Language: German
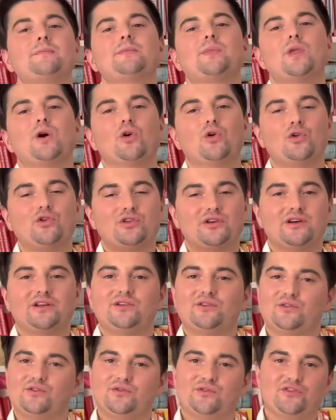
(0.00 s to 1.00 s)
Und
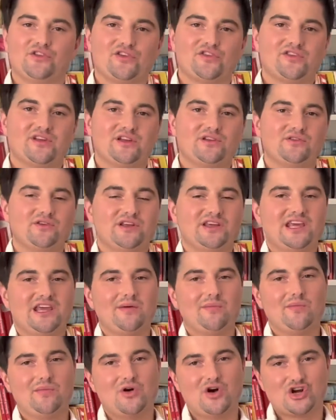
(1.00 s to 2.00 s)
du wirst natürlich eben
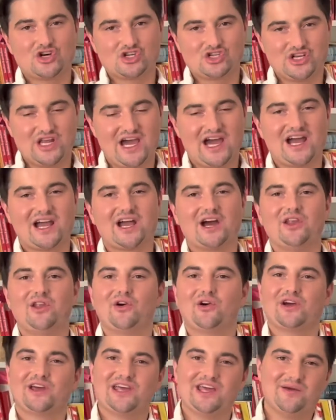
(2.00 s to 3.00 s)
noch stärker, noch
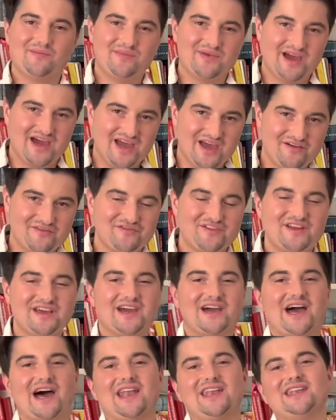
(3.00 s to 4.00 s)
eben ja heftiger
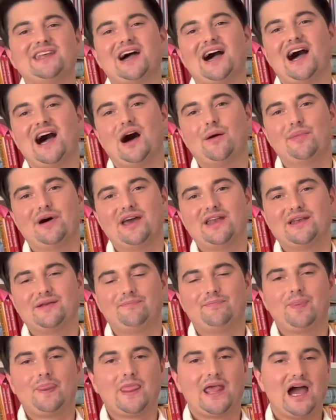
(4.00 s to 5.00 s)
an dir arbeiten.
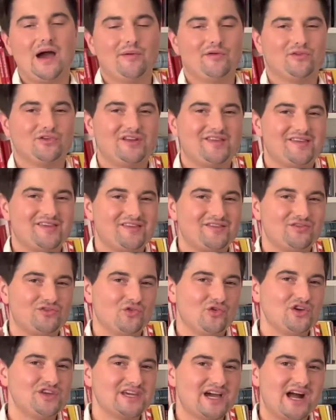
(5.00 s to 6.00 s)
Aber so dieses
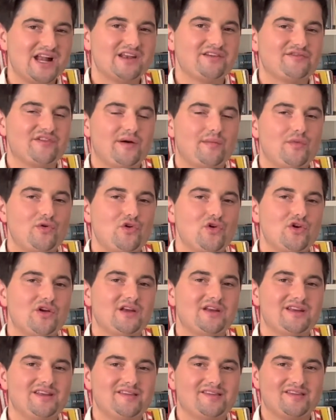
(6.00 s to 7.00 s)
Durchhaltevermögen,
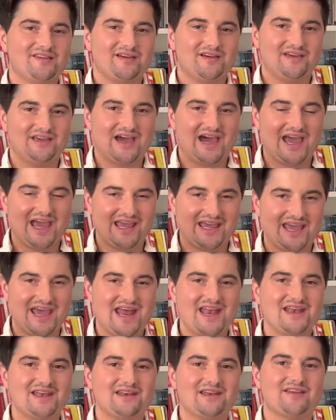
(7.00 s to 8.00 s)
diese ja
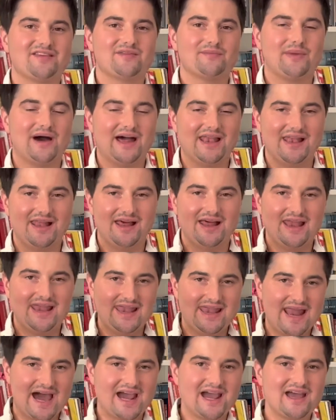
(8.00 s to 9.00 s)
Erkenntnis, mal
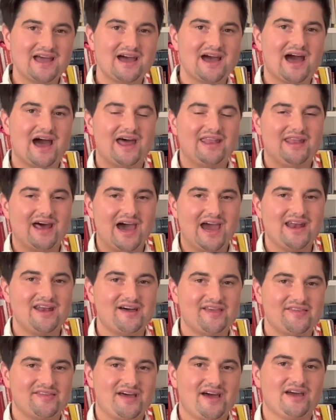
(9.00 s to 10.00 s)
lange an einer
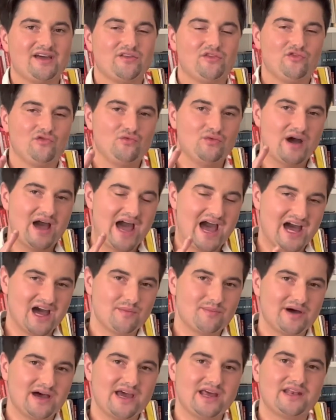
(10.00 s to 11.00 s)
Sache zu
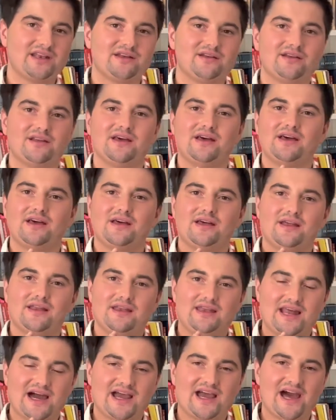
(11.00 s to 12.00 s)
arbeiten,
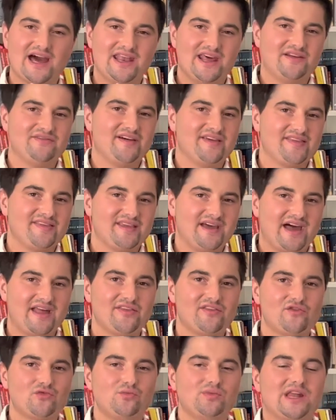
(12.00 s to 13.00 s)
lange an etwas dran
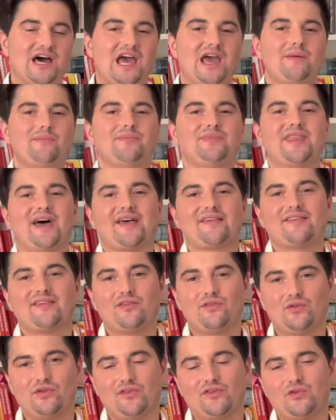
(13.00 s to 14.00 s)
zu bleiben, das ist so
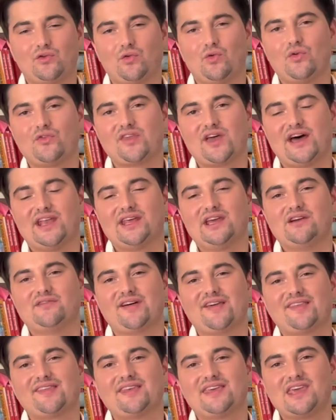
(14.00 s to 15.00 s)
das Großartige, was
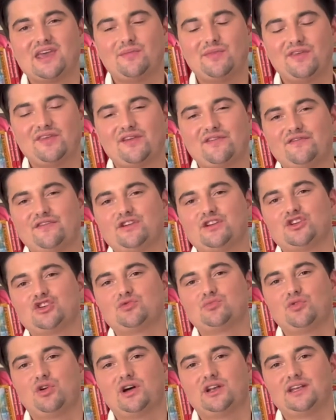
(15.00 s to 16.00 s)
dich eben dieser
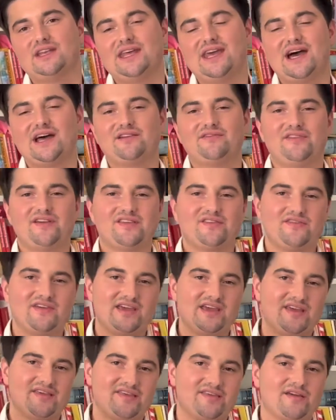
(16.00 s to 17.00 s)
Fitnesssport lehrt, weswegen ich
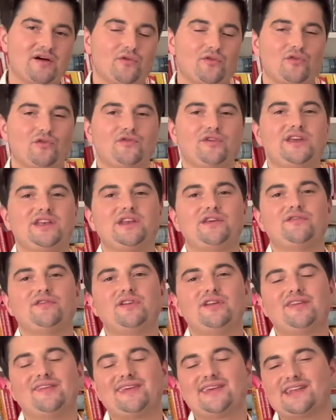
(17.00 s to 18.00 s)
es auch so wichtig finde,
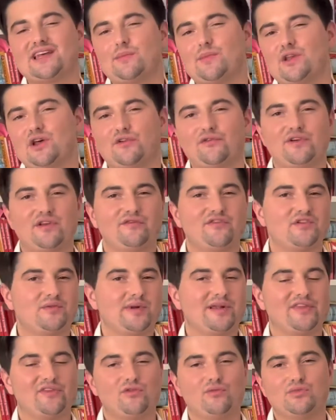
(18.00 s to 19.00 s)
sich damit auf jeden Fall mal
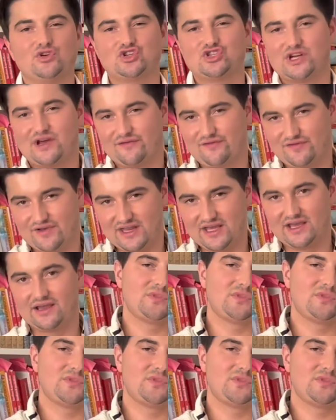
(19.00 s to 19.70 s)
zu beschäftigen,